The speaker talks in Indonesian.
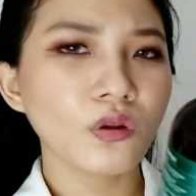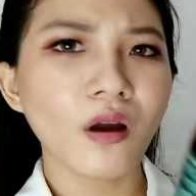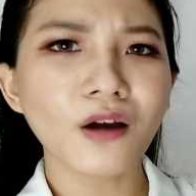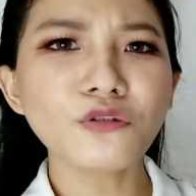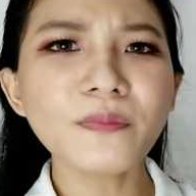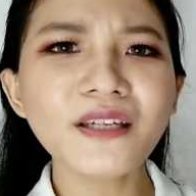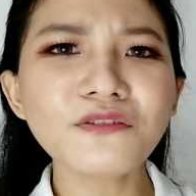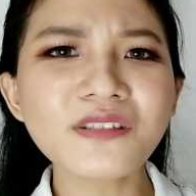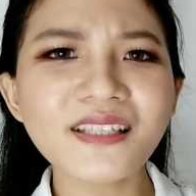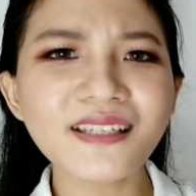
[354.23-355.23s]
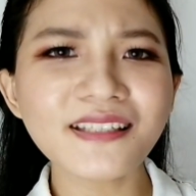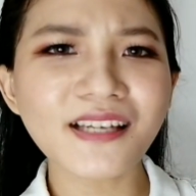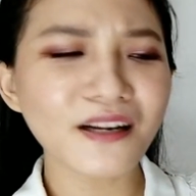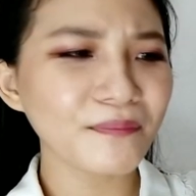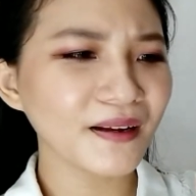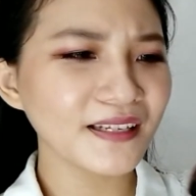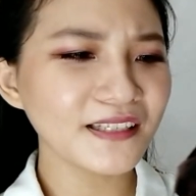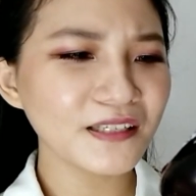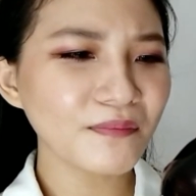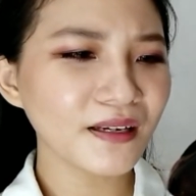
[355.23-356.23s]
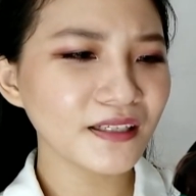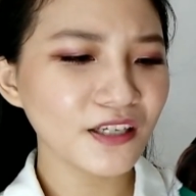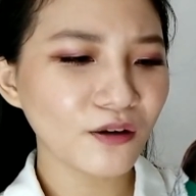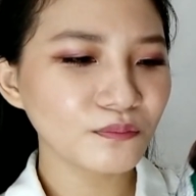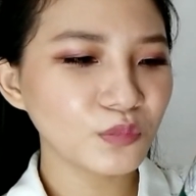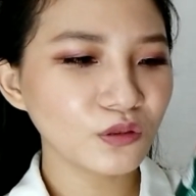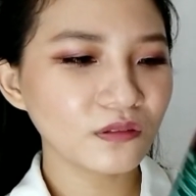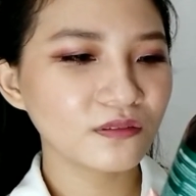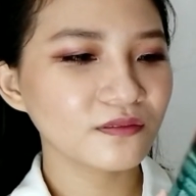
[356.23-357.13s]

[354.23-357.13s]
Aku bingung sih ini cara pakainya gimana ya ampun.